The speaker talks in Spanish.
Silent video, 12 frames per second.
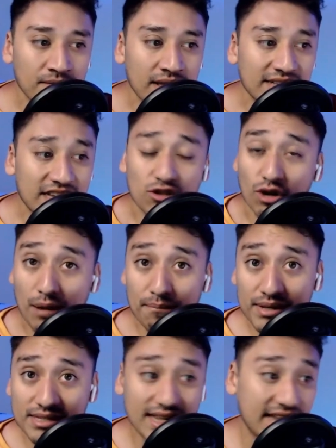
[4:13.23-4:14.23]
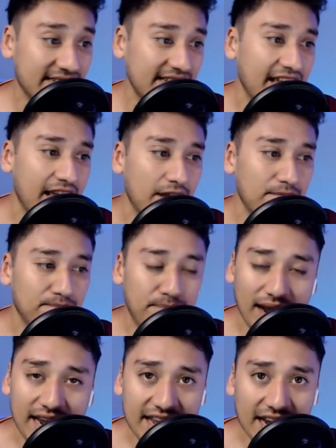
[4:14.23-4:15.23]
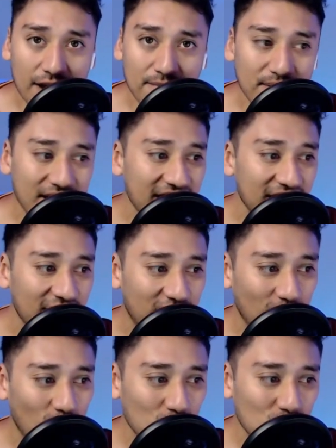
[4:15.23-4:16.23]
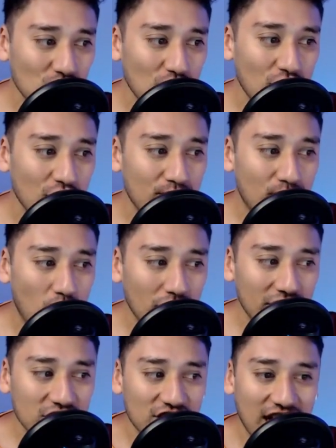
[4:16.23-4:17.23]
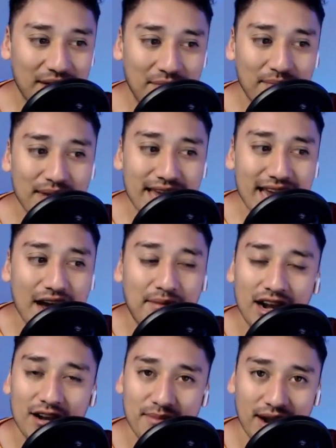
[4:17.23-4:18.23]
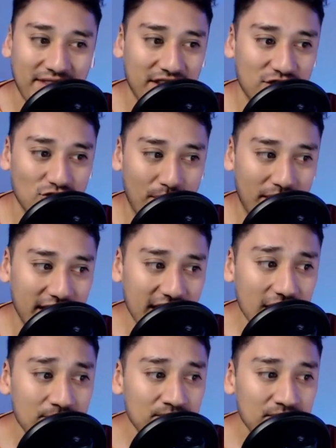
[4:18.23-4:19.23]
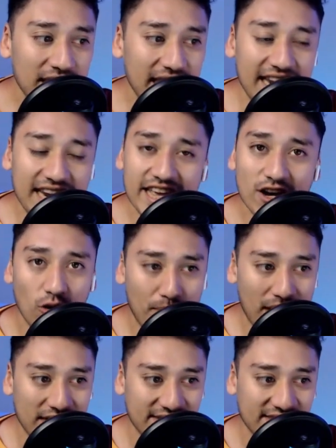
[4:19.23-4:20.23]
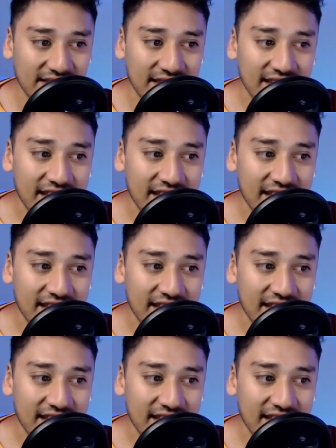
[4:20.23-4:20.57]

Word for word: Centrocampistas, Bellingham, Cross, Modric, Camavinga, Valverde, Chouameni y Nico Paz.